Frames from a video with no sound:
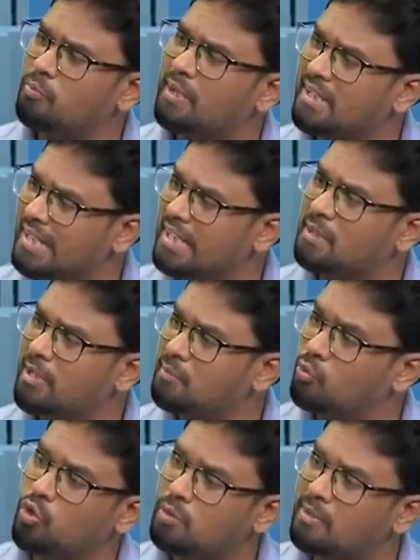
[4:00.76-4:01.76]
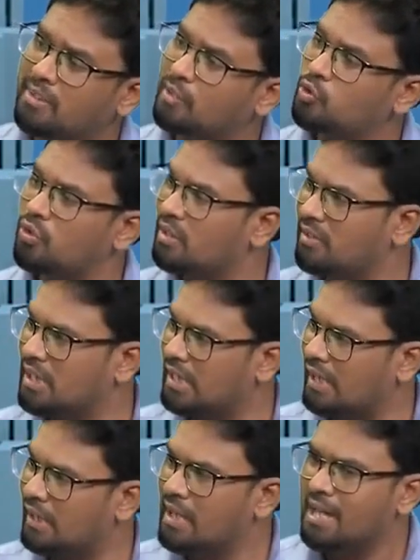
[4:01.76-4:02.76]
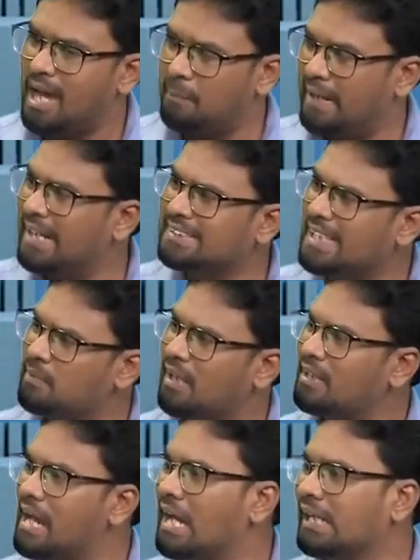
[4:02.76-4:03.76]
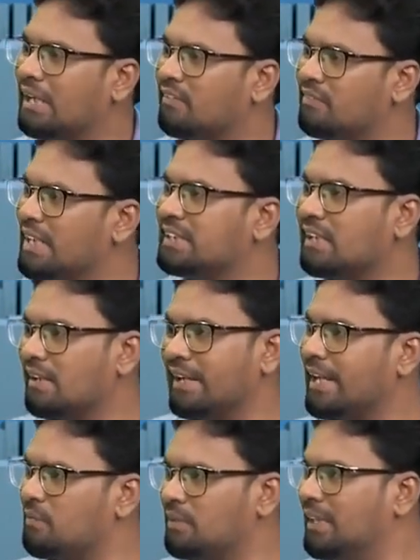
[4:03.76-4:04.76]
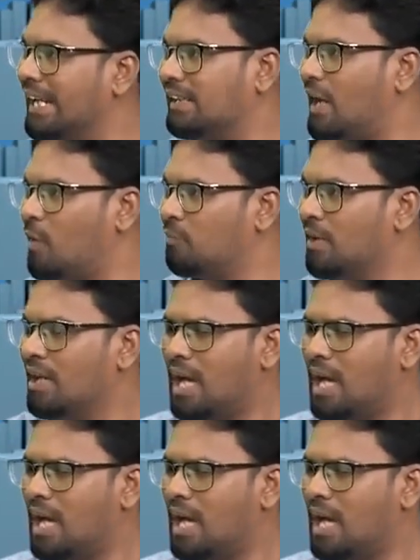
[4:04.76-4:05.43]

ஒரு மணி ரெண்டு மணி மூன்று மணிக்கு தூங்குறவர் இருக்கிறார் அப்போ என்ன செய்யணும்னால் காலையில் அவர் விழித்தருகிற நேரம் வந்து லேட் ஆகும்